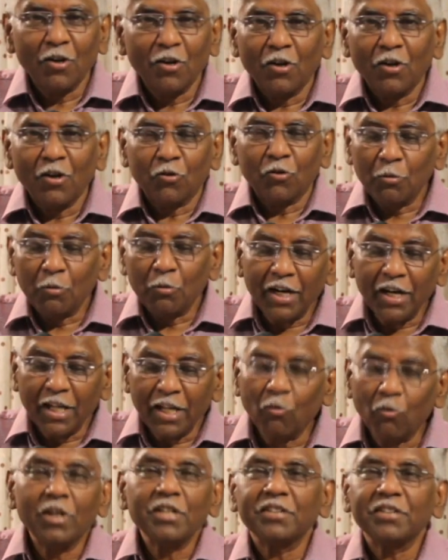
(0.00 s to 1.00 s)
గుడ్ మార్నింగ్
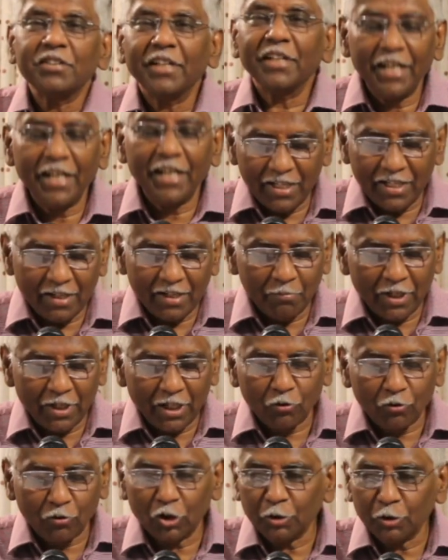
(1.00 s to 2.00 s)
వన్స్ అగైన్ నేను మరి
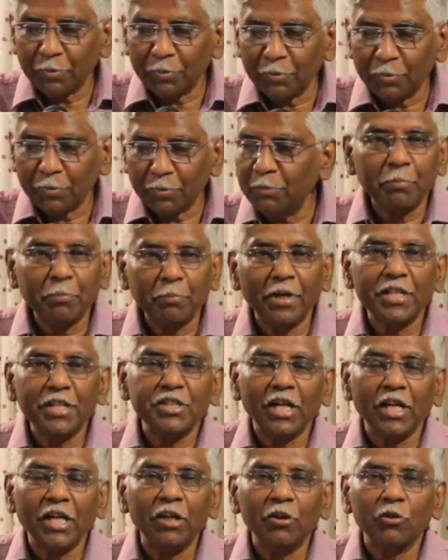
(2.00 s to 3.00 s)
కొంతమంది ఇప్పుడిప్పుడే
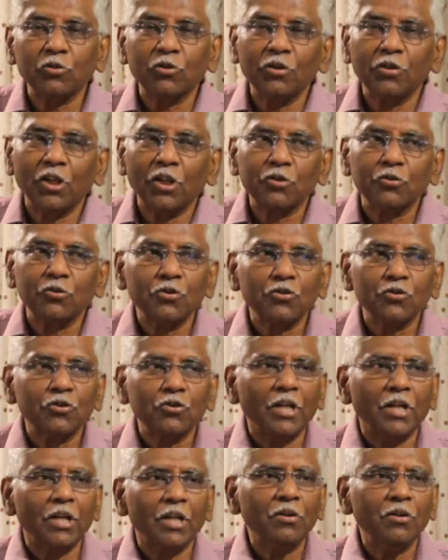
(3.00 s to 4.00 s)
జాయిన్ అవుతున్నారు
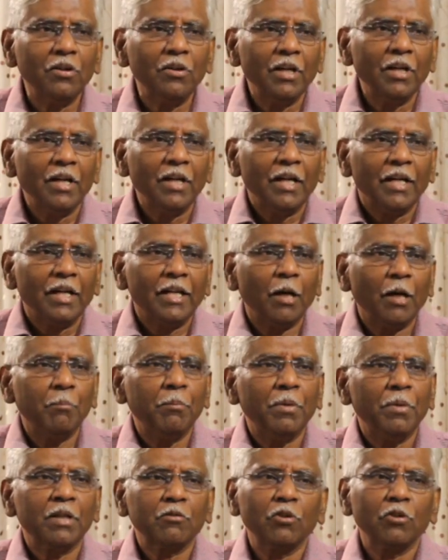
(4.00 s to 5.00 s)
చూస్తున్నాను
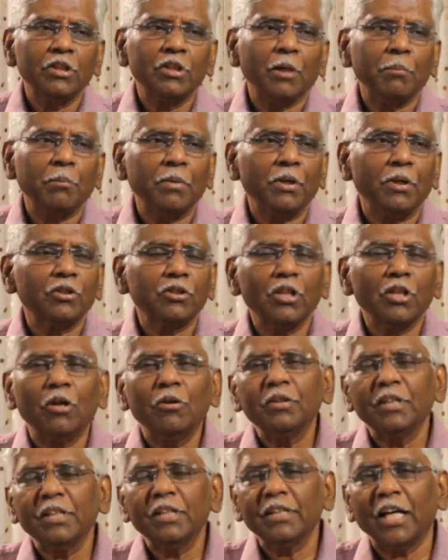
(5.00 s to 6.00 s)
నంబర్ కొద్దిగా పెరుగుతూ
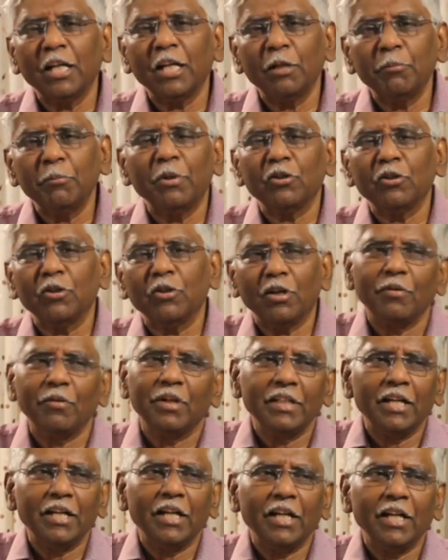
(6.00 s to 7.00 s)
ఉంది దాన్ని బట్టి కూడా
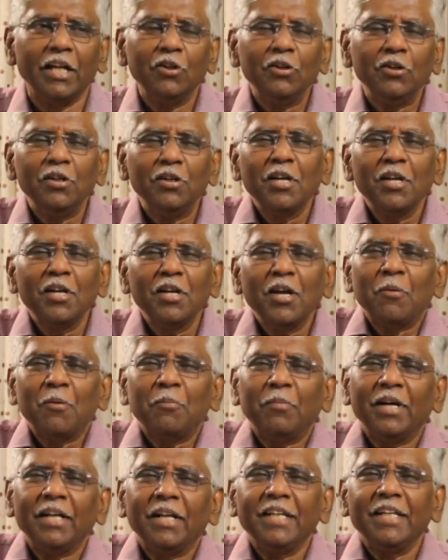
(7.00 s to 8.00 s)
వందనాలు
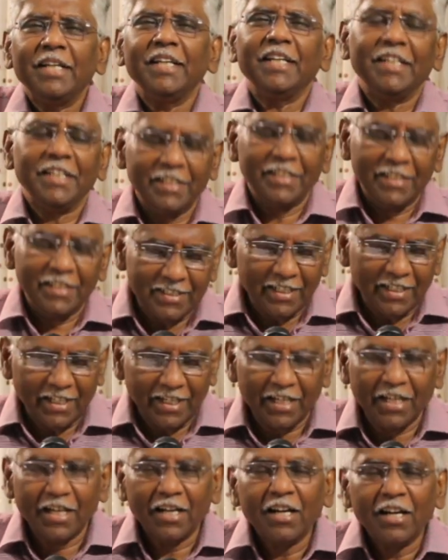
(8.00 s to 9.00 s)
మరి నిజంగా
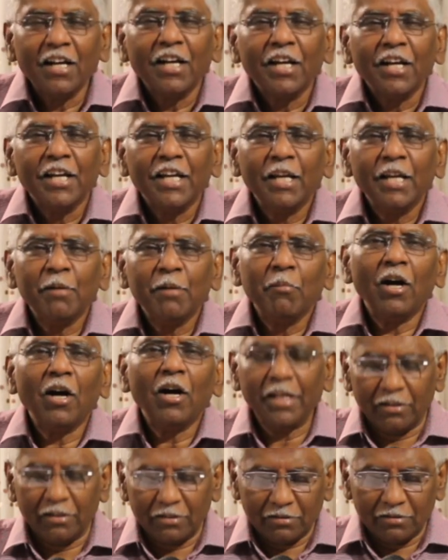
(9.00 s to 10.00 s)
ఈ
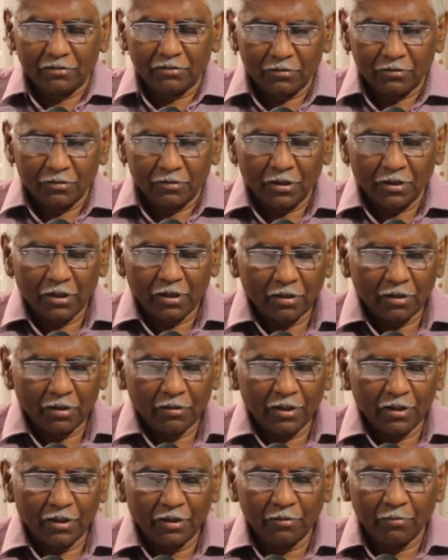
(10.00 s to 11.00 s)
మార్నింగ్
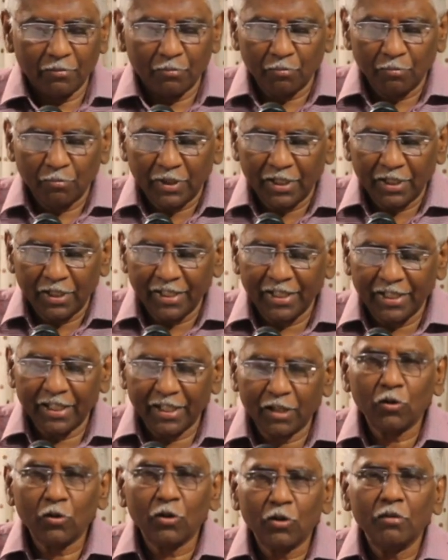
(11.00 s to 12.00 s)
మరి
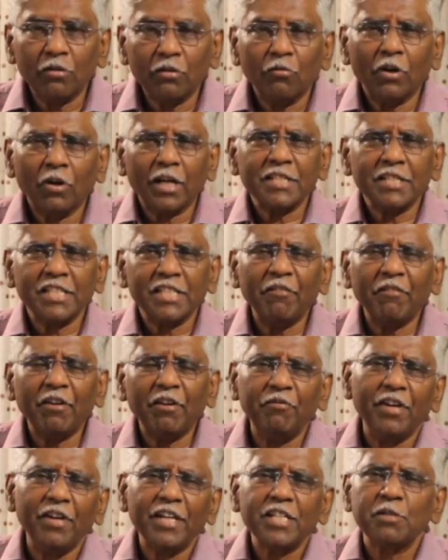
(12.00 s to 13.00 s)
ఒక సెవెన్
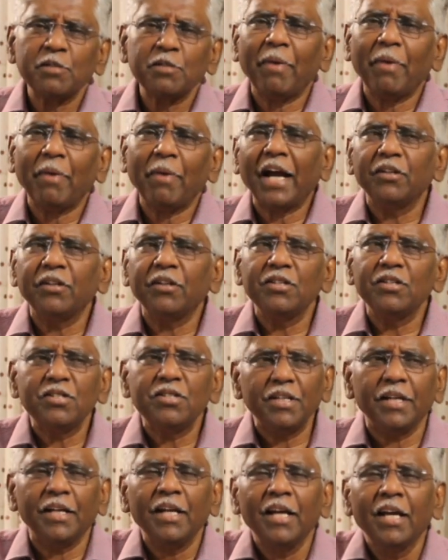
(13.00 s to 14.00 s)
వీక్స్ బ్యాక్ నుంచి
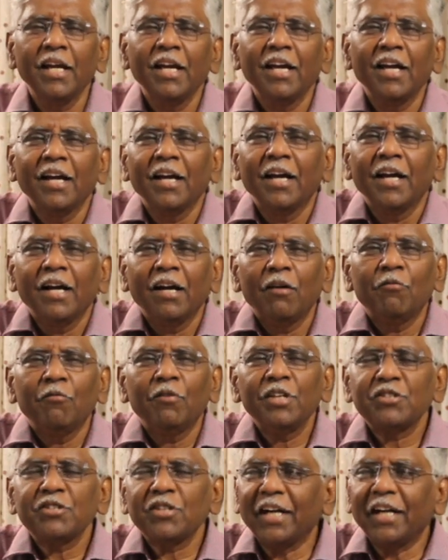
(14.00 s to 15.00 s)
వి
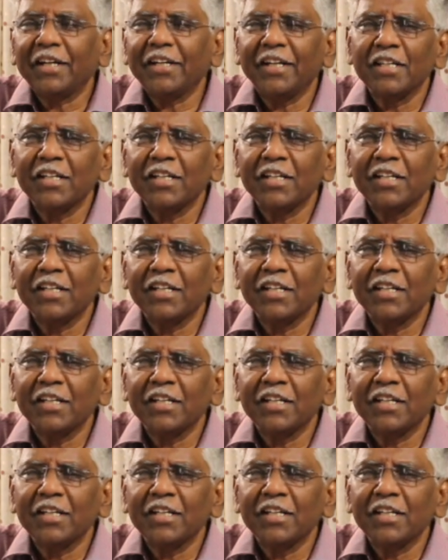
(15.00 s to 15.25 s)
స్టార్టెడ్ ఎ